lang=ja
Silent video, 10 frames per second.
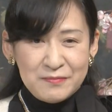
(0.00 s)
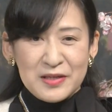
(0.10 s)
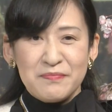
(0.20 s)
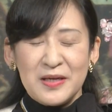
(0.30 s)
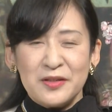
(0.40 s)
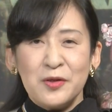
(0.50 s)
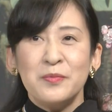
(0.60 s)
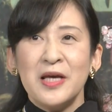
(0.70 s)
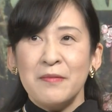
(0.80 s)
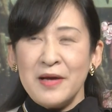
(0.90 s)
一般のお
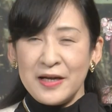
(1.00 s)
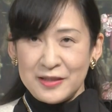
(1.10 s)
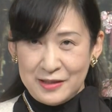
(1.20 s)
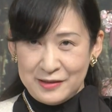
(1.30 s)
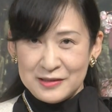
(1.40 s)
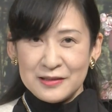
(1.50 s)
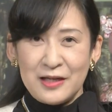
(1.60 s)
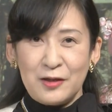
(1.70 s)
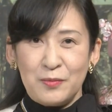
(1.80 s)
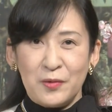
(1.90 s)
宮参りなんです
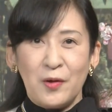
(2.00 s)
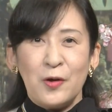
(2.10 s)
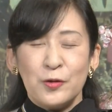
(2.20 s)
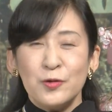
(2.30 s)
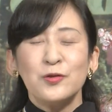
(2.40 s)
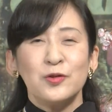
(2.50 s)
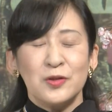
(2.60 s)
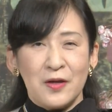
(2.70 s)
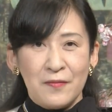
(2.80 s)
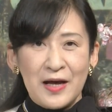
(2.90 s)
けれども、宮
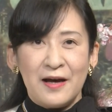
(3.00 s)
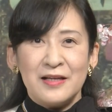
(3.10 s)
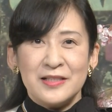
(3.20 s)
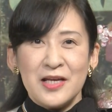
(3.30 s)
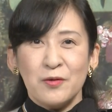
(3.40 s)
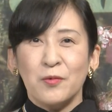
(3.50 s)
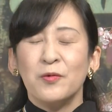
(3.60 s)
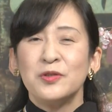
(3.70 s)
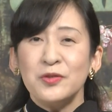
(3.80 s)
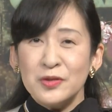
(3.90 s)
中では生後
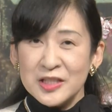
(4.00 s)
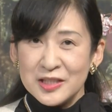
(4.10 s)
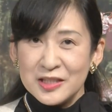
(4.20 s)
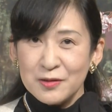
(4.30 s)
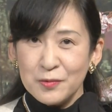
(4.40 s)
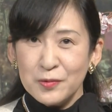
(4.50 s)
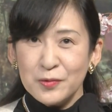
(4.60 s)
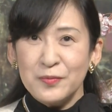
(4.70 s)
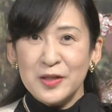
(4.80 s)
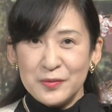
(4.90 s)
50日
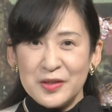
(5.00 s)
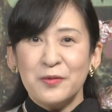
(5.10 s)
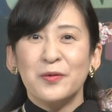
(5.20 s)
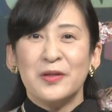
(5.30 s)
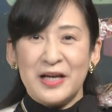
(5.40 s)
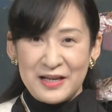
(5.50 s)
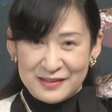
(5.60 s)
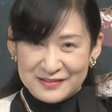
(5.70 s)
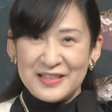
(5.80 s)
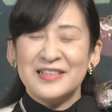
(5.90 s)
頃をめどに行われ
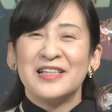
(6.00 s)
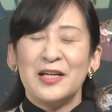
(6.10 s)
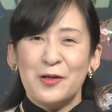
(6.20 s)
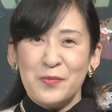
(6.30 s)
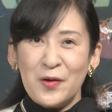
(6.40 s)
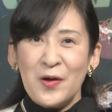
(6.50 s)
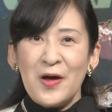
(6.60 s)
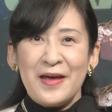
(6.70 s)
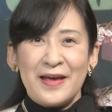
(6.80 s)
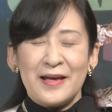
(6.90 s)
るんですけれども、
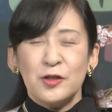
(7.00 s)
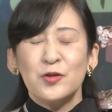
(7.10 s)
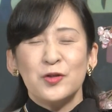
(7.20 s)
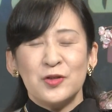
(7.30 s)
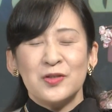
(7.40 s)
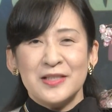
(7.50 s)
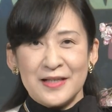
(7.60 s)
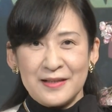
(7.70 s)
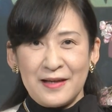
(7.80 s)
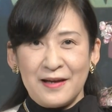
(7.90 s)
宮中
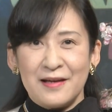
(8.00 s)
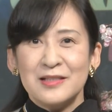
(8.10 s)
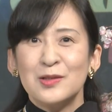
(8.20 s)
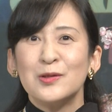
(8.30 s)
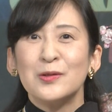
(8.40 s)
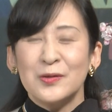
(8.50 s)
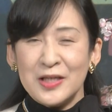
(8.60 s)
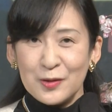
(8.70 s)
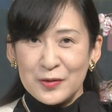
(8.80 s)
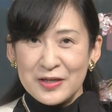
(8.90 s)
三殿謁するの
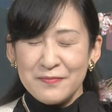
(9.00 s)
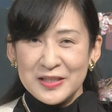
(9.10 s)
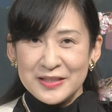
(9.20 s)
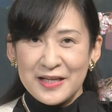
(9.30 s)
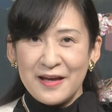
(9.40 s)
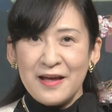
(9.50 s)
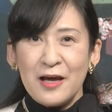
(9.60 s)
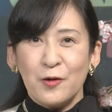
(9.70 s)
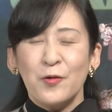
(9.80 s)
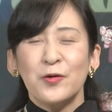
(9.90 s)
儀といいまして、
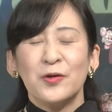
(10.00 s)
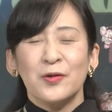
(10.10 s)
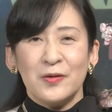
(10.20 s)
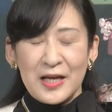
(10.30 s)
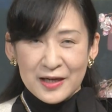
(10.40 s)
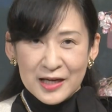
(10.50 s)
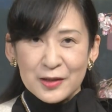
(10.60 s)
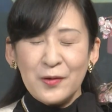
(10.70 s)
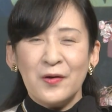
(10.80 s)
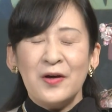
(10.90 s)
皇居の中
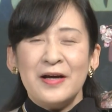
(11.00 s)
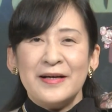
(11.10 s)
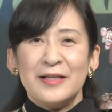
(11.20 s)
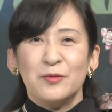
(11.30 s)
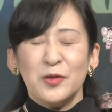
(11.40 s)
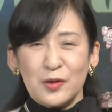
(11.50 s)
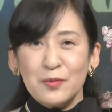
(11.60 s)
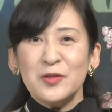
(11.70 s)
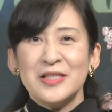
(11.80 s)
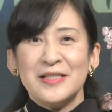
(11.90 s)
の最も
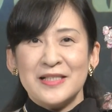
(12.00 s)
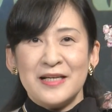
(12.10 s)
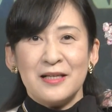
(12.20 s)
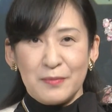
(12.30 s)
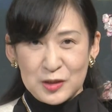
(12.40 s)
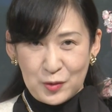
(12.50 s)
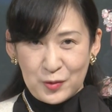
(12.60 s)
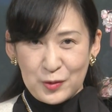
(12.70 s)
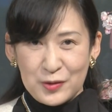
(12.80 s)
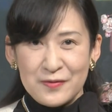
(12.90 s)
神聖な場
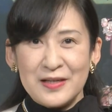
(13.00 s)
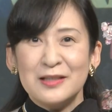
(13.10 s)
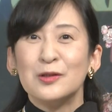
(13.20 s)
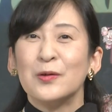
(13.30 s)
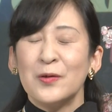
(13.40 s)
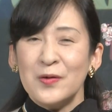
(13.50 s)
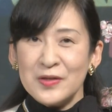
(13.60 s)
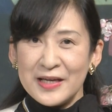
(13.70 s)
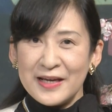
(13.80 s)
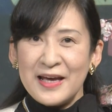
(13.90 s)
所と言われるところ
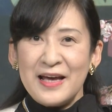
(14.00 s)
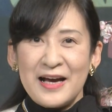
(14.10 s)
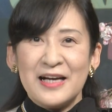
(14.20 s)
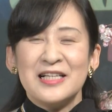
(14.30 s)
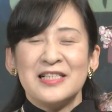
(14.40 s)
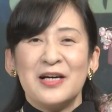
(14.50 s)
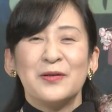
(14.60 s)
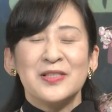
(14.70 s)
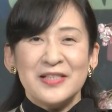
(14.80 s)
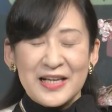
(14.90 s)
に赤ちゃ
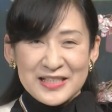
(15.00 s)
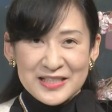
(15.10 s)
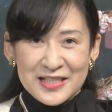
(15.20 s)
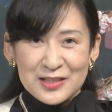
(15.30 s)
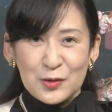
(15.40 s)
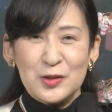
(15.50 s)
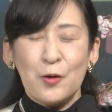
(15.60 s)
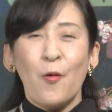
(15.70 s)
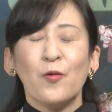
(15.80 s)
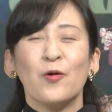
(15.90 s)
んを連れして、そし
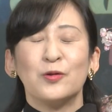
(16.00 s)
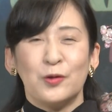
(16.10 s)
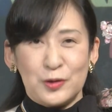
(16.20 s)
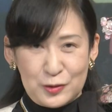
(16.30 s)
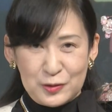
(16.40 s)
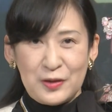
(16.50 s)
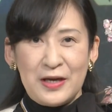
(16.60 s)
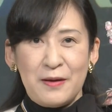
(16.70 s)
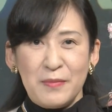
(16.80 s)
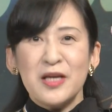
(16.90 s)
て報告をする、
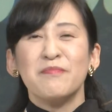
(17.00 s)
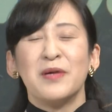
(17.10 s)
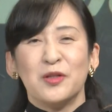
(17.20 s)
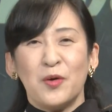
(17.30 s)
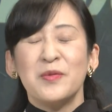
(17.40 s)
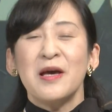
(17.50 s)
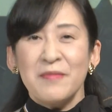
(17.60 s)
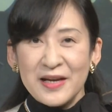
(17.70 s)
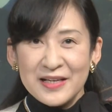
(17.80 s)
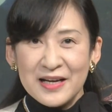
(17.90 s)
一般のお宮
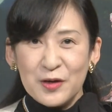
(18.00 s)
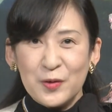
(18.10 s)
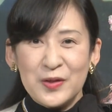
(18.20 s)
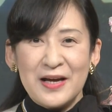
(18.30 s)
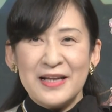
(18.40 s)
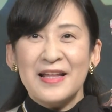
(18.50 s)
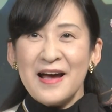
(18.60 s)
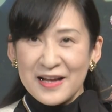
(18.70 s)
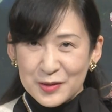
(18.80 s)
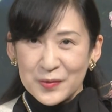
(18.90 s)
参りが行われた
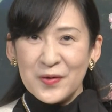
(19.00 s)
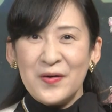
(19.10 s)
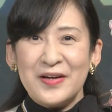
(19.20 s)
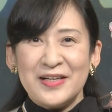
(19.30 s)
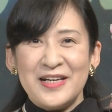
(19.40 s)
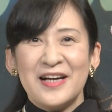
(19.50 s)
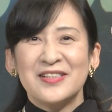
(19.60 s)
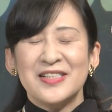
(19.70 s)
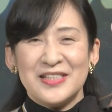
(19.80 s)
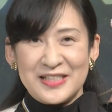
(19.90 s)
後の
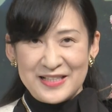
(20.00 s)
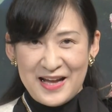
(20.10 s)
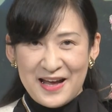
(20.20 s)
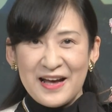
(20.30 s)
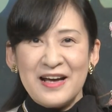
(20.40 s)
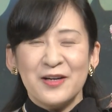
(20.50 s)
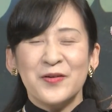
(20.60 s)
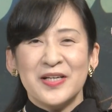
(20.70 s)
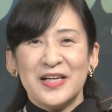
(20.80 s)
リラックスしたご一